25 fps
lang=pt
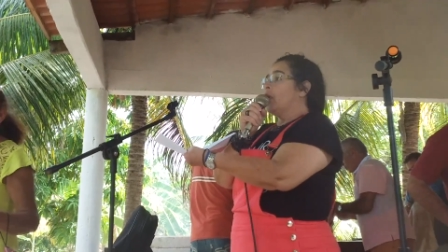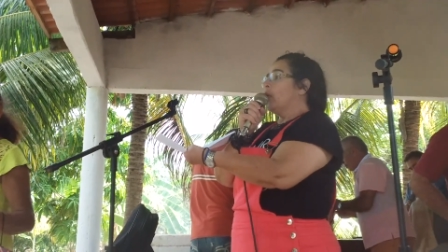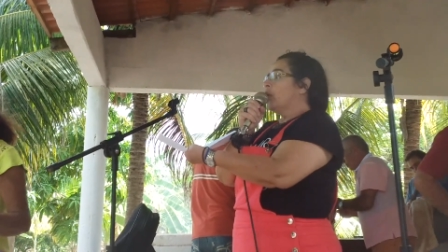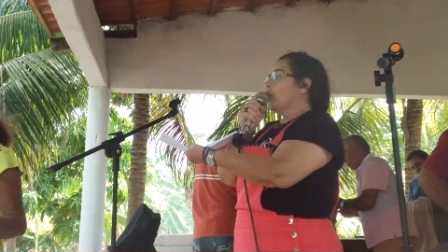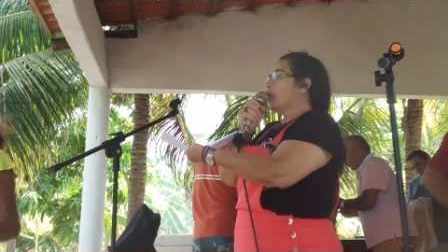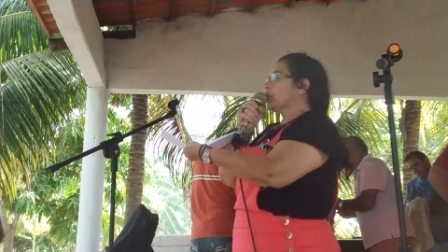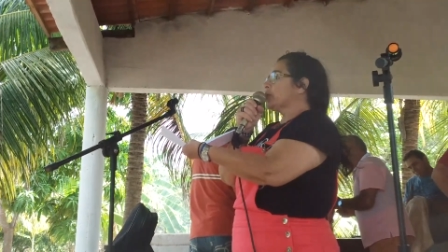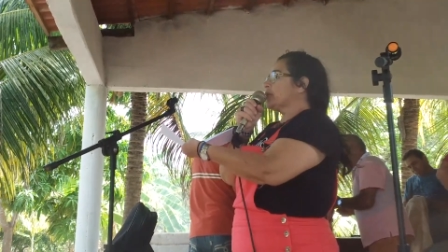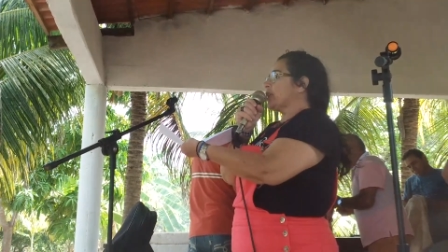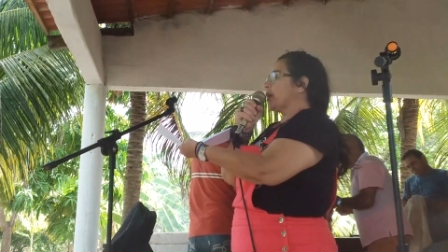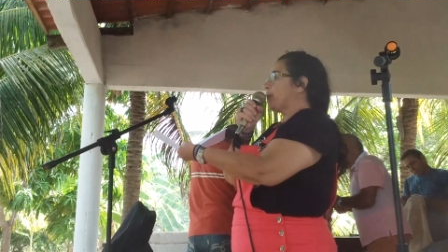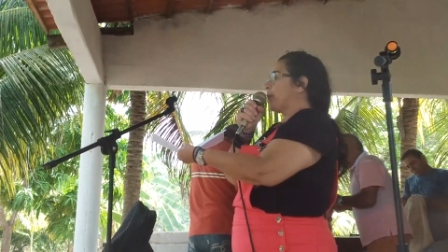
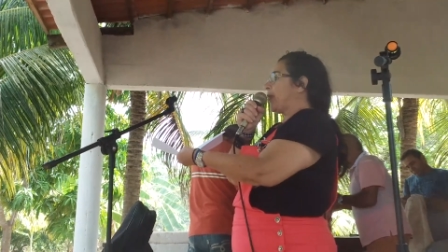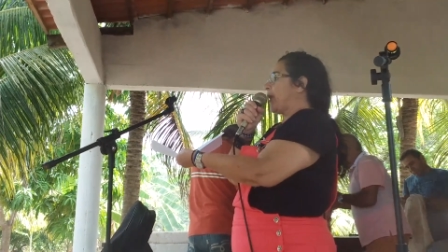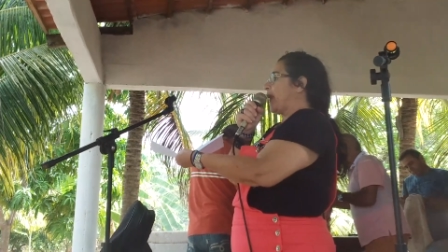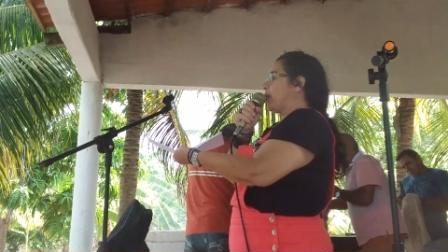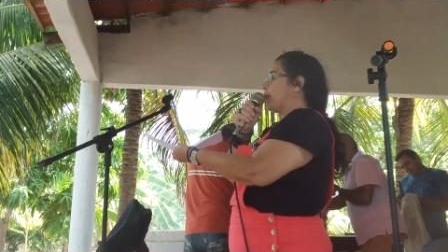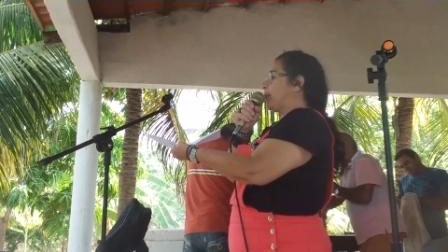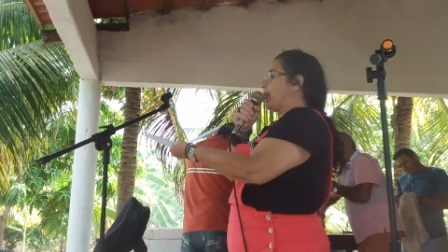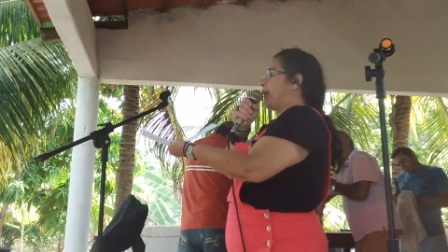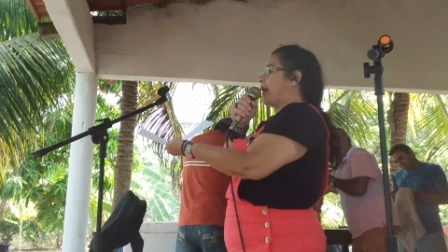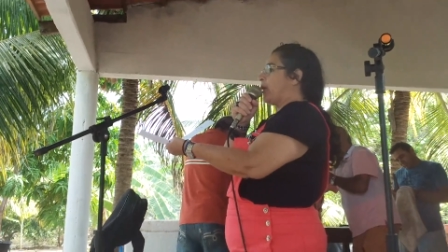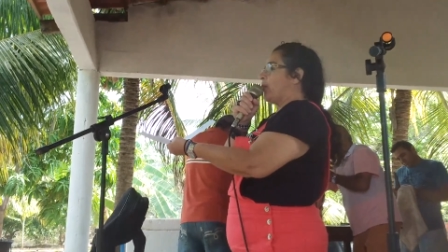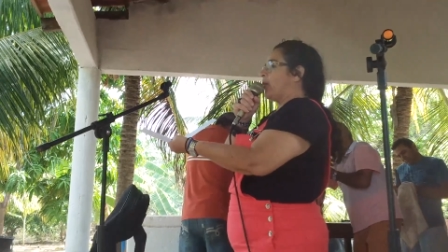ou ter
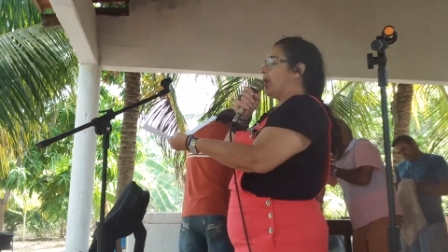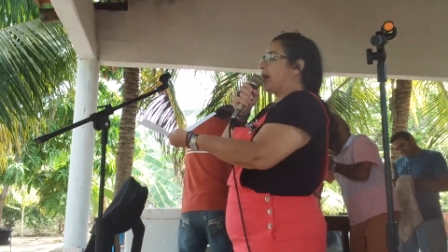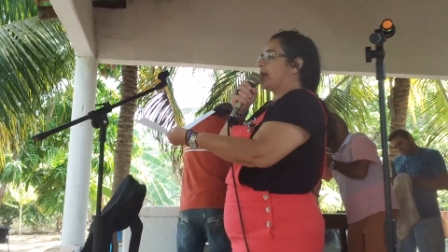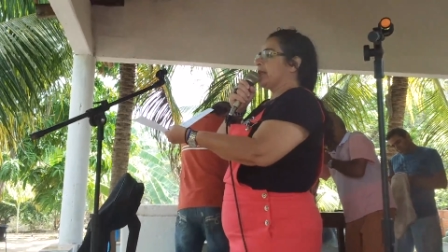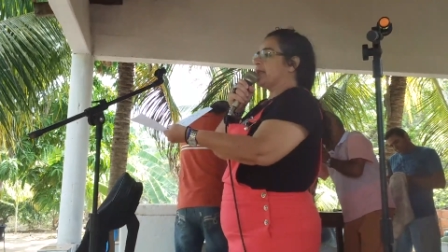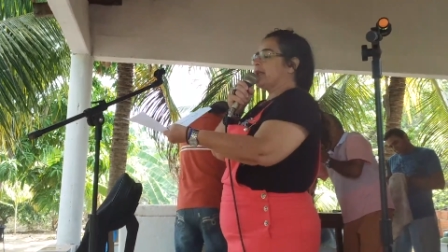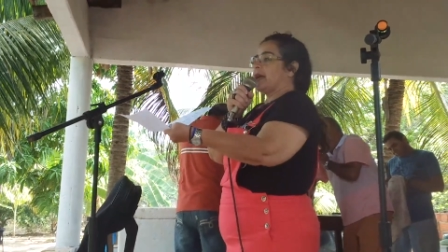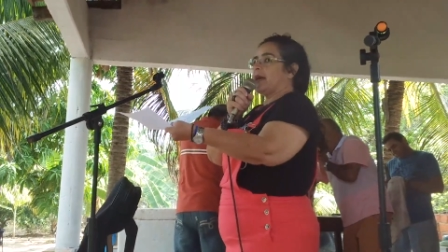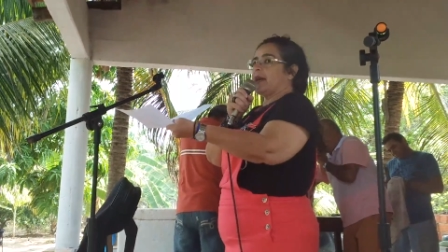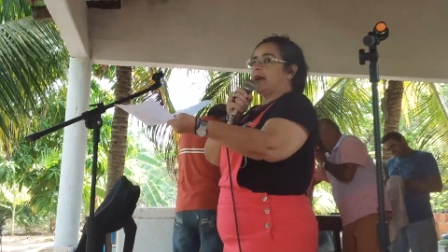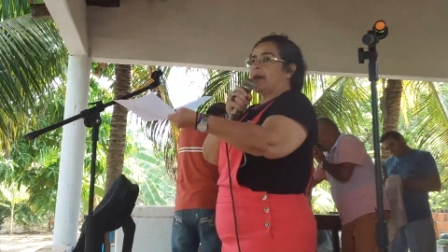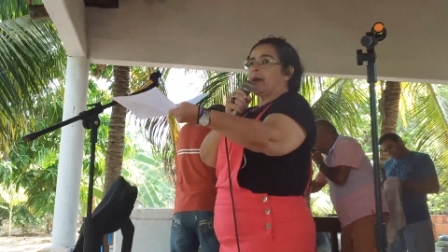pego para
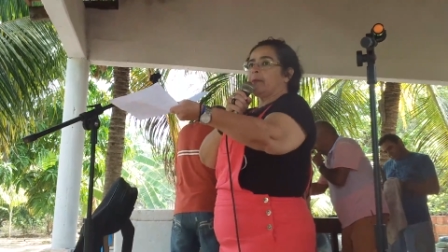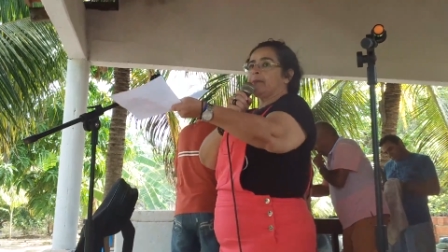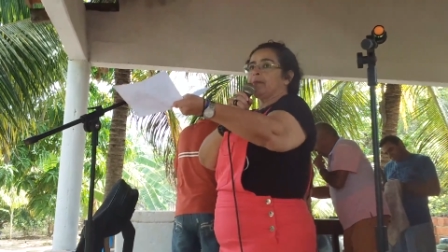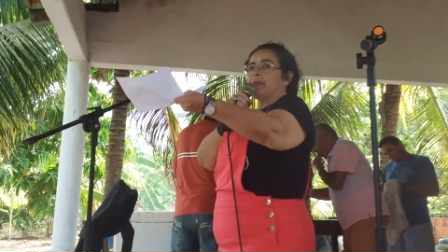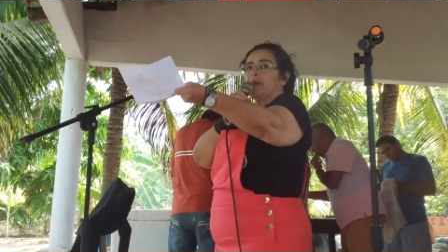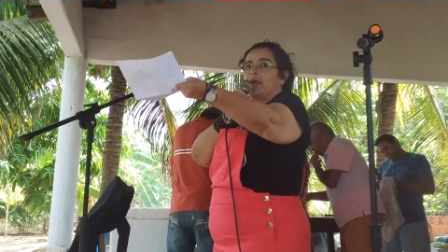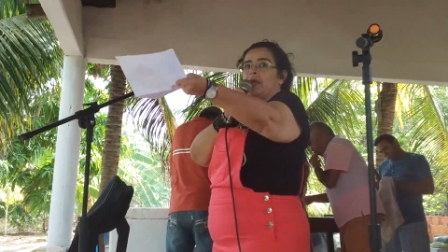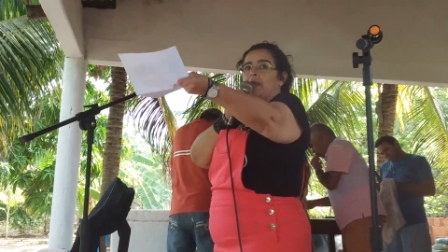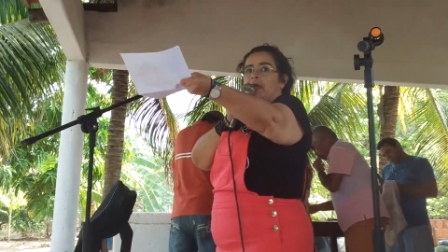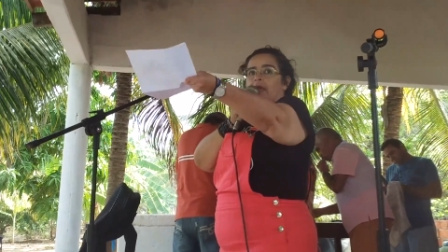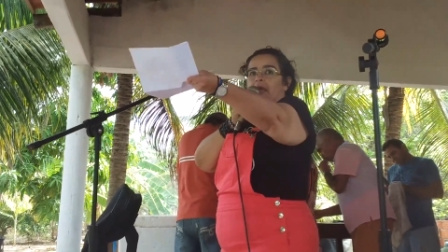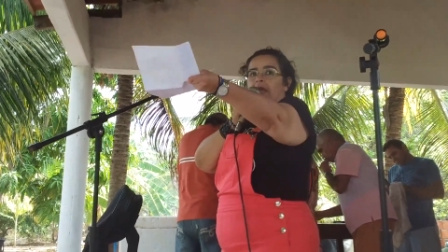guardar.
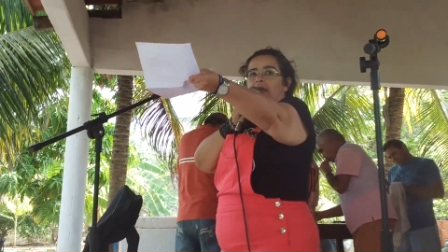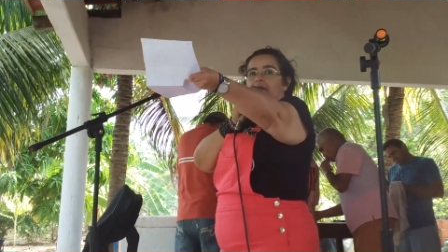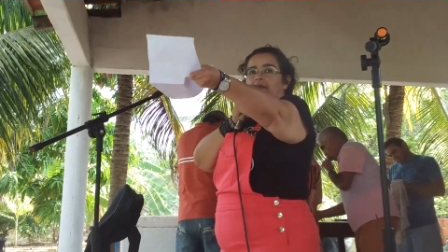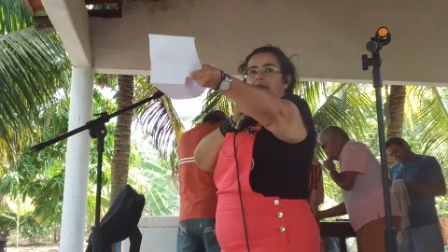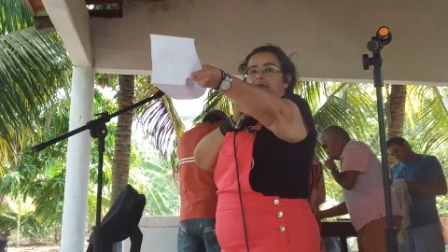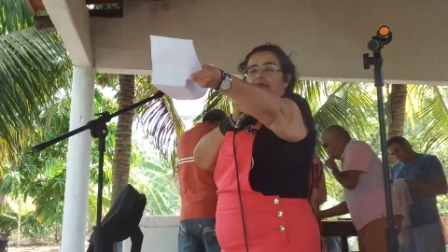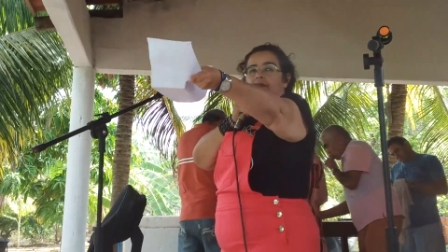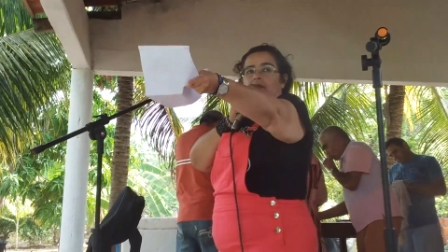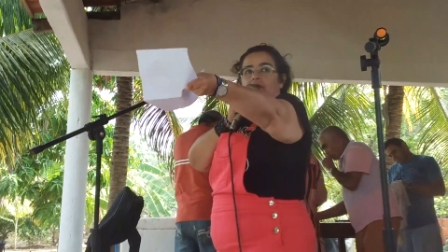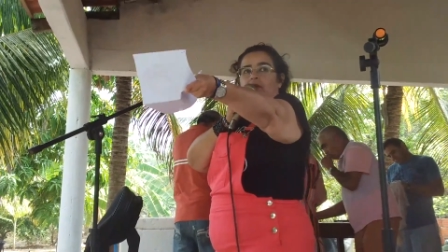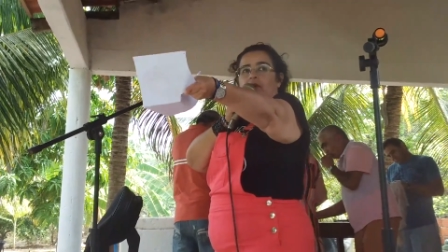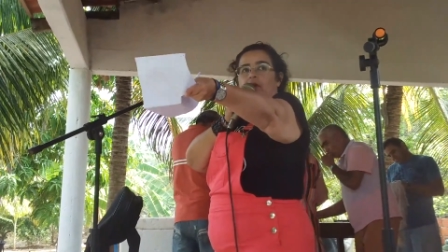Essa
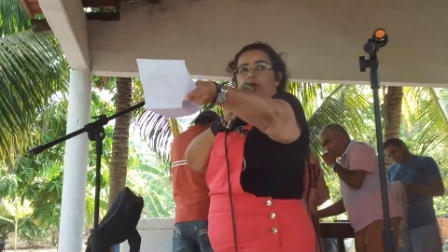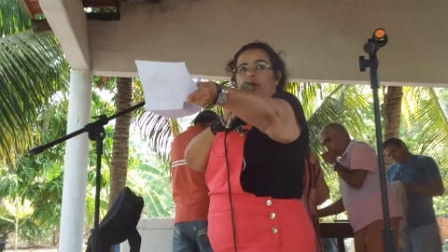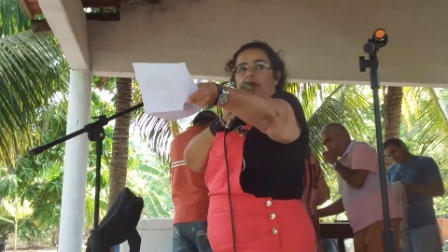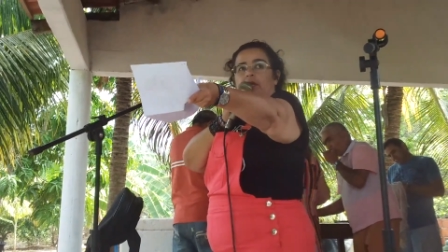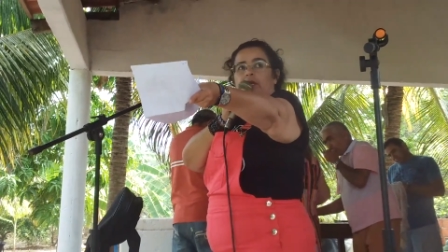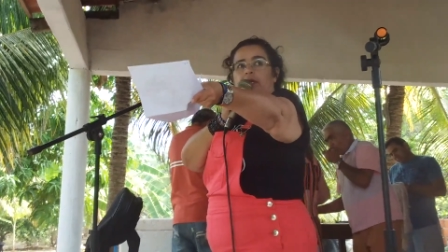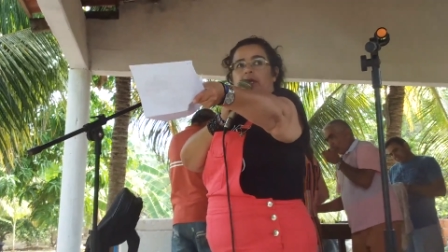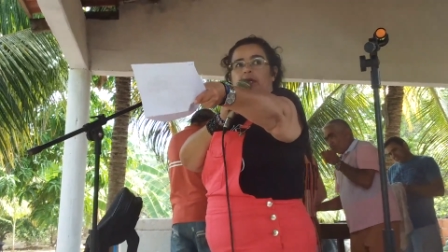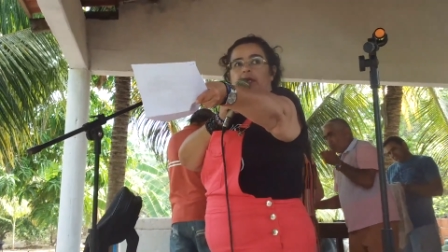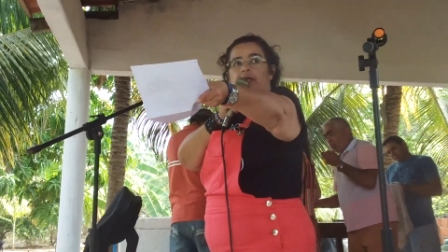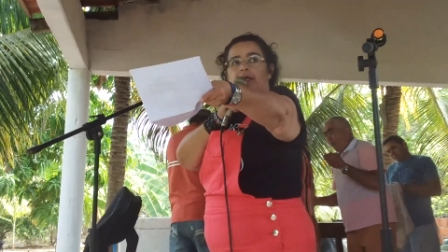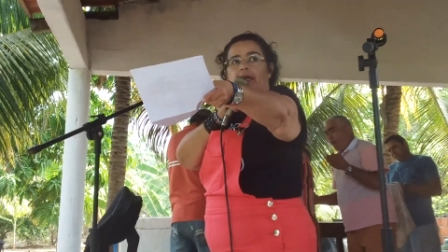senhora
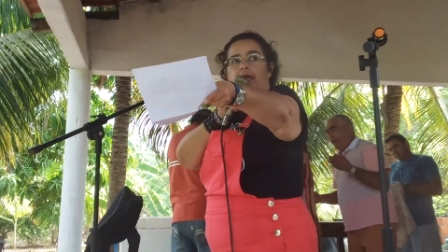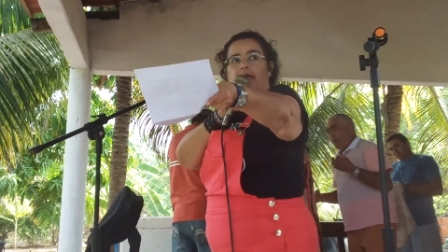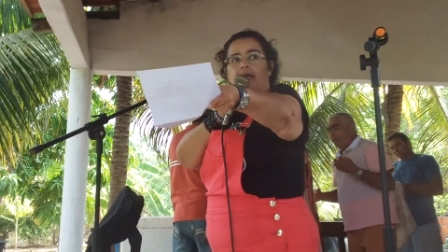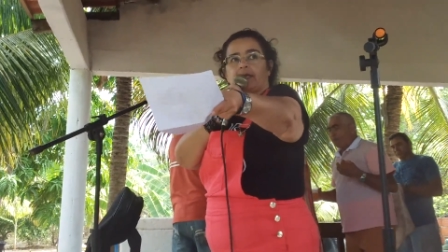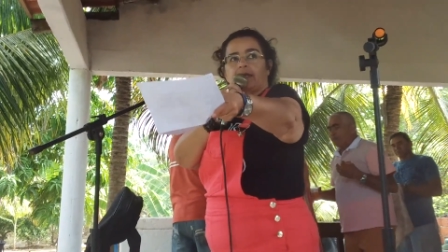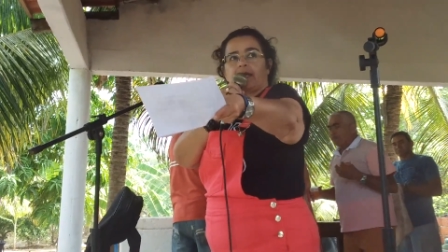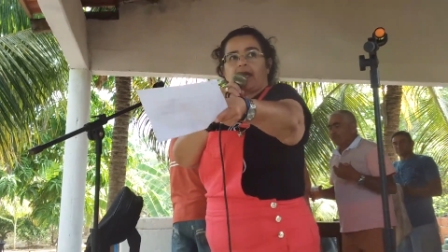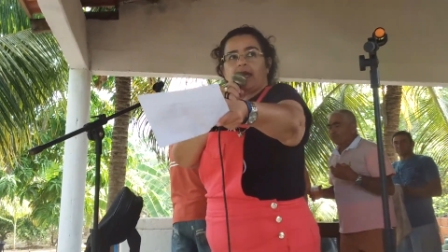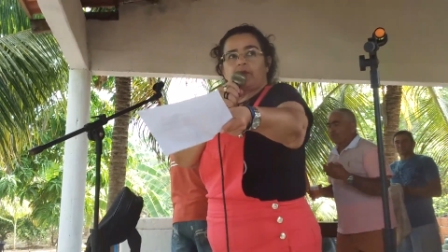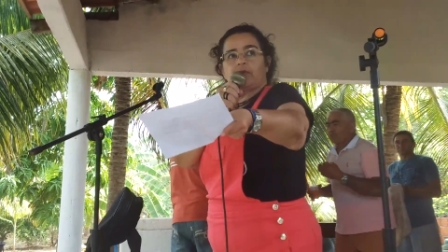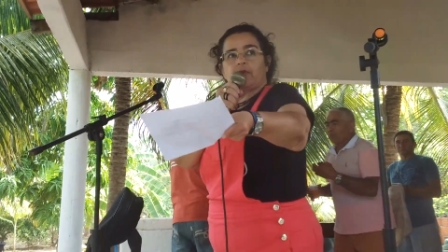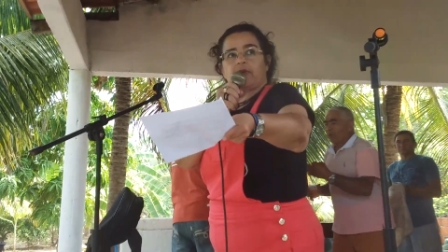aqui tá
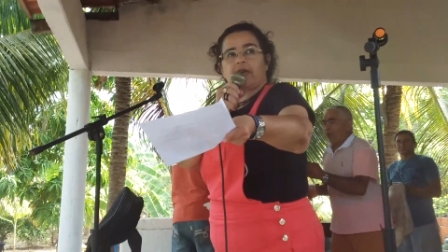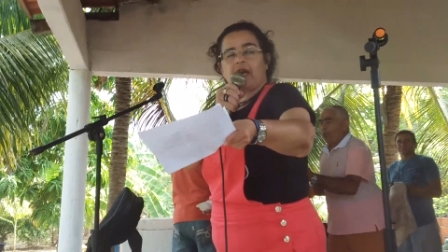atrás do